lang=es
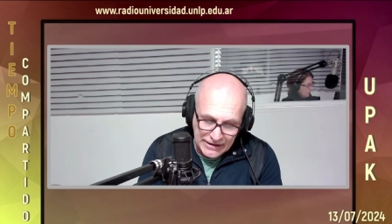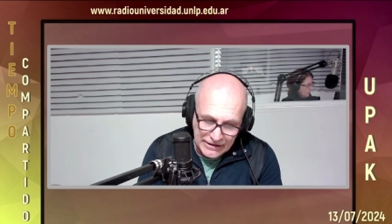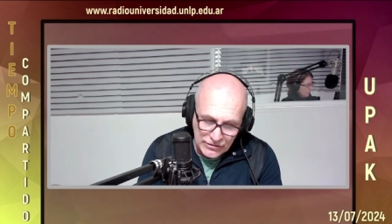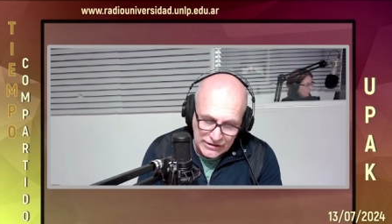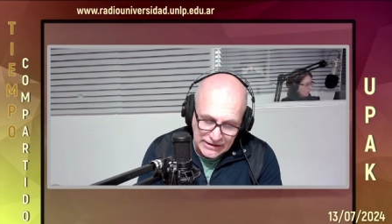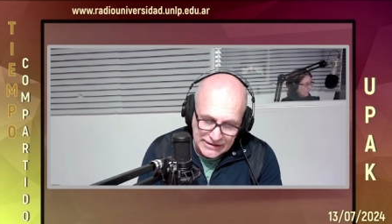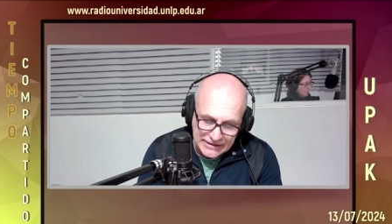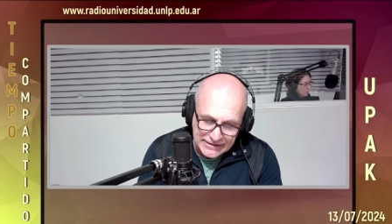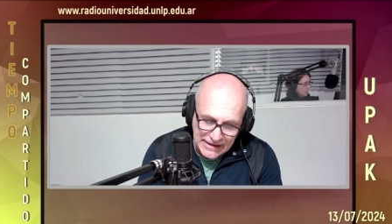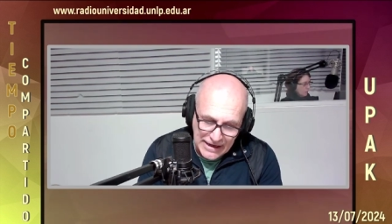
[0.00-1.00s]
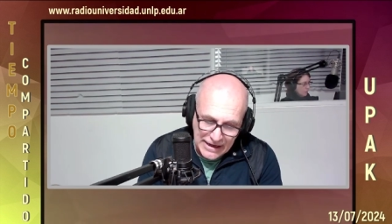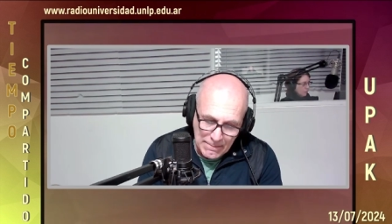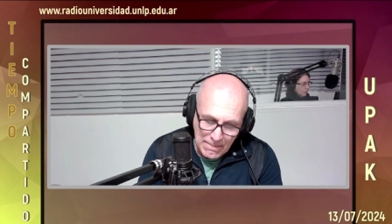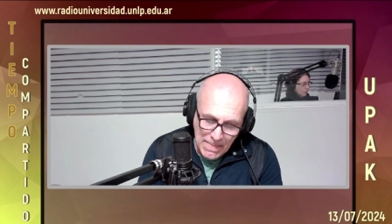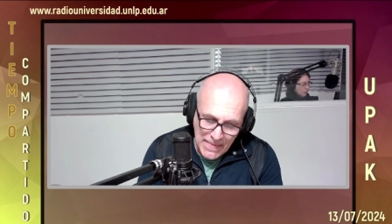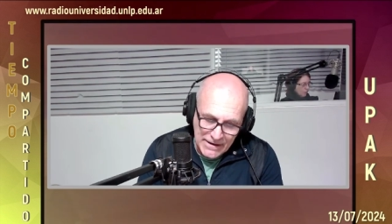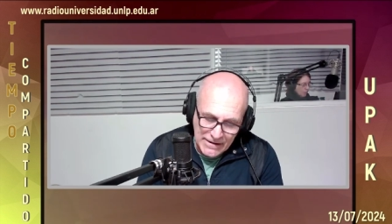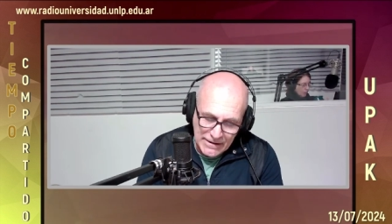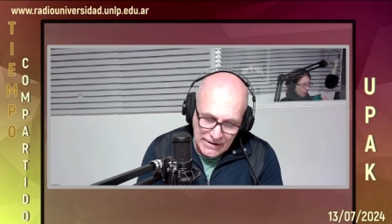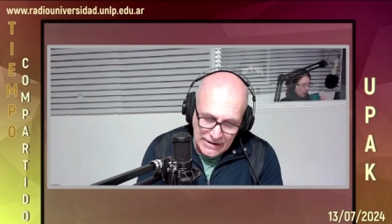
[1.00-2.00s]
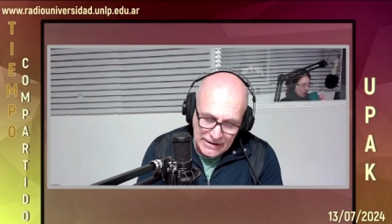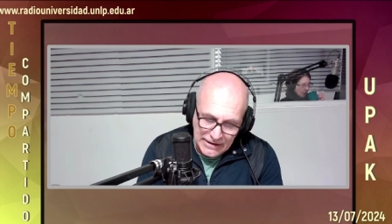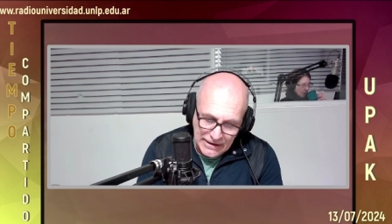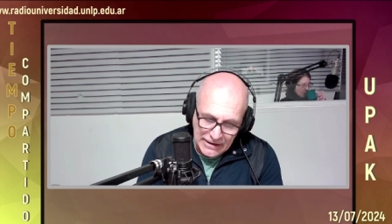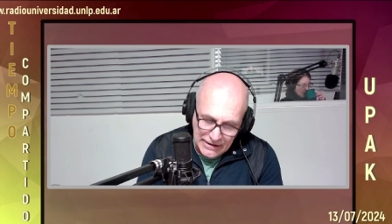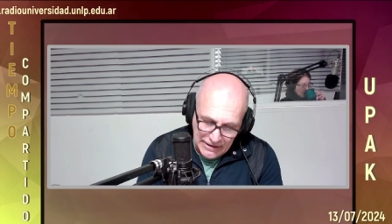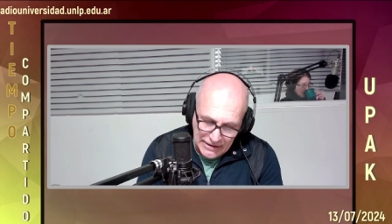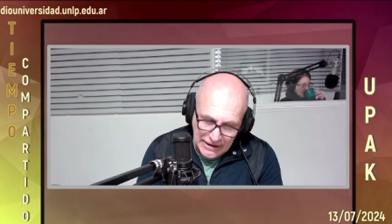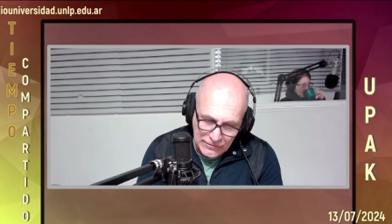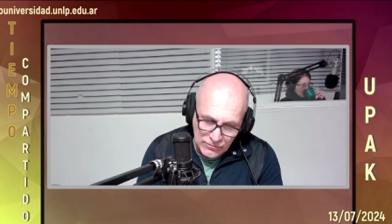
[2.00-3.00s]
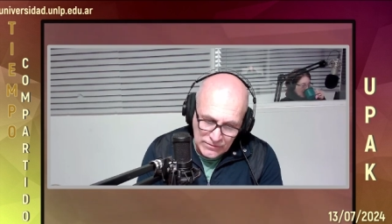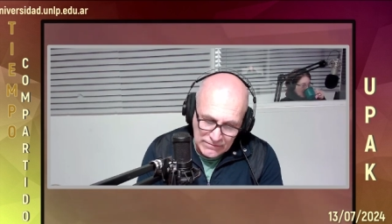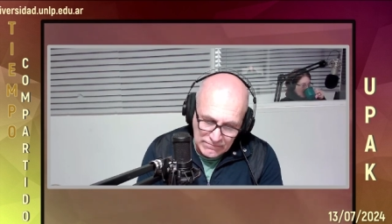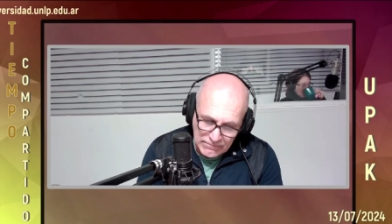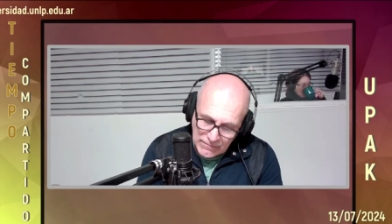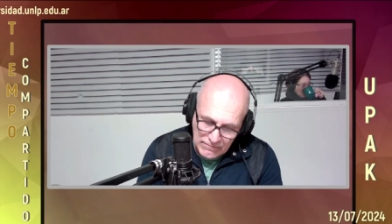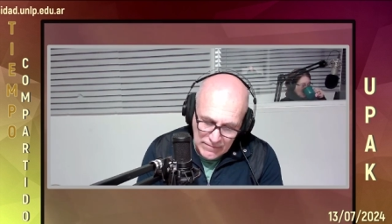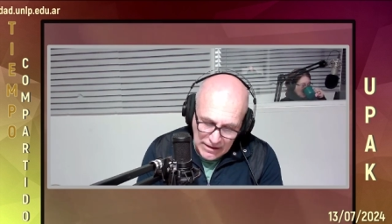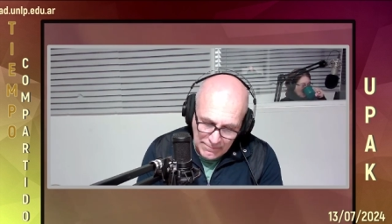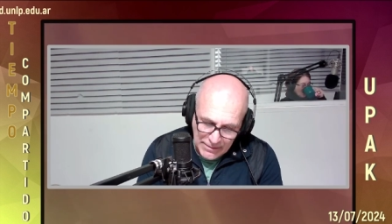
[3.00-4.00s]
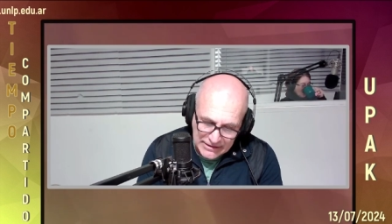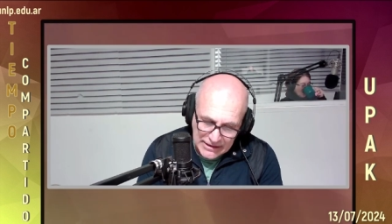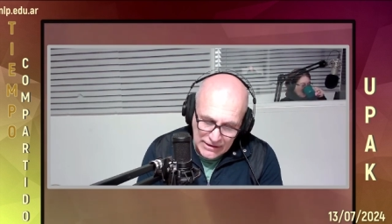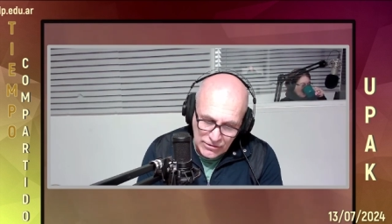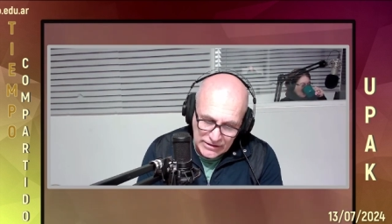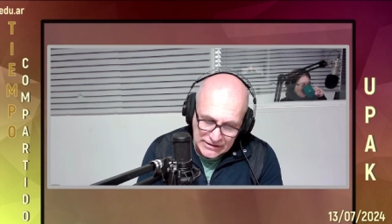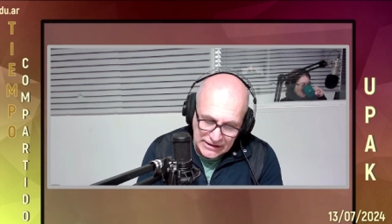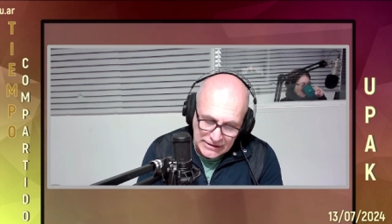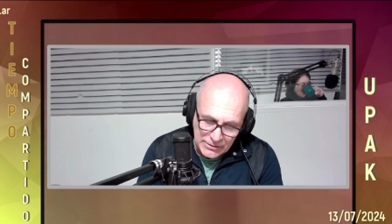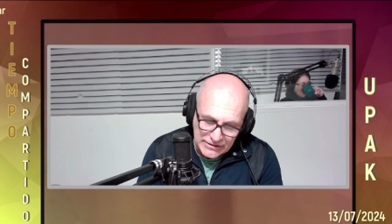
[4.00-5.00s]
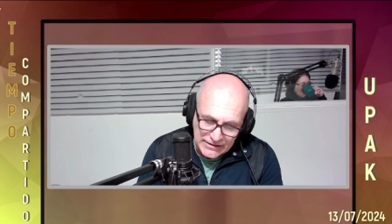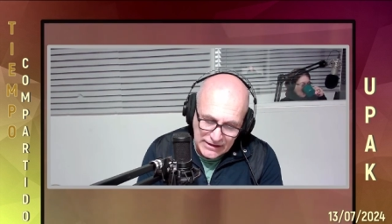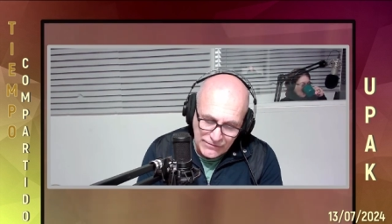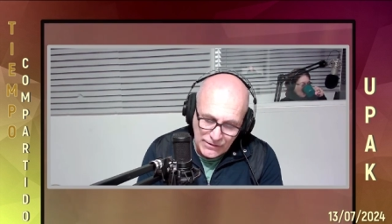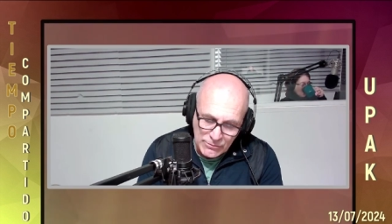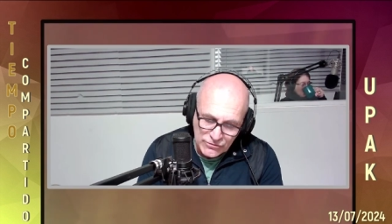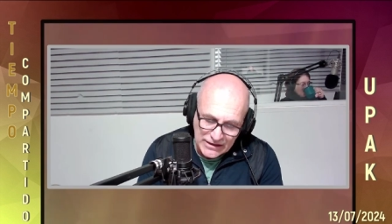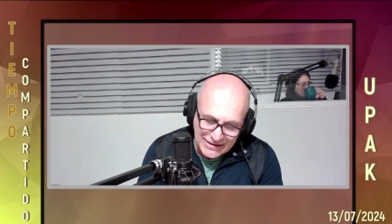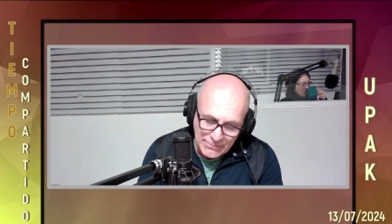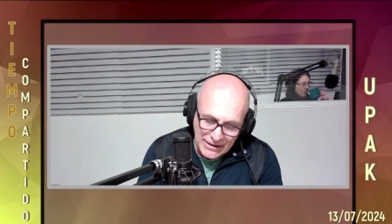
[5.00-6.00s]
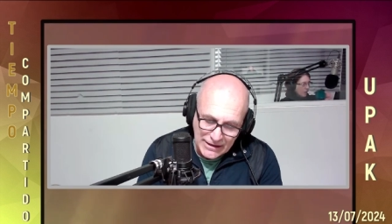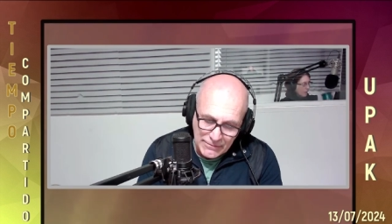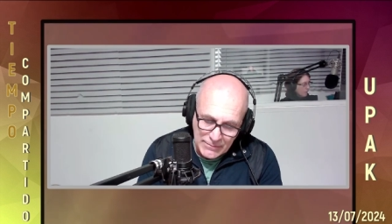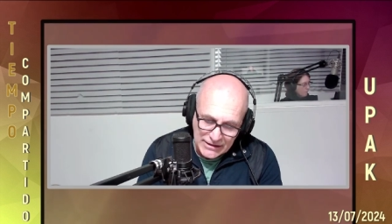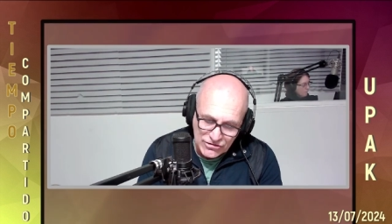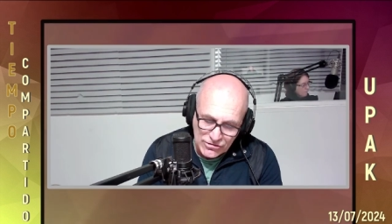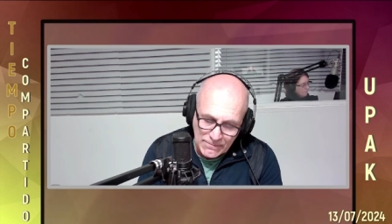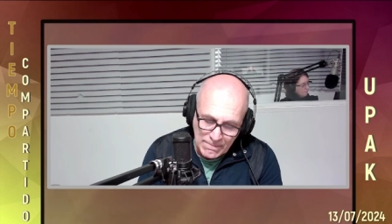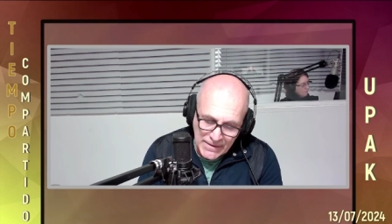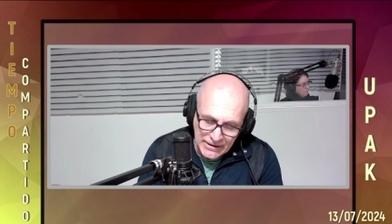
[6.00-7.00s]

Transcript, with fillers: y donde él dice en un apartado de este libro dice, la famosa semana de mayo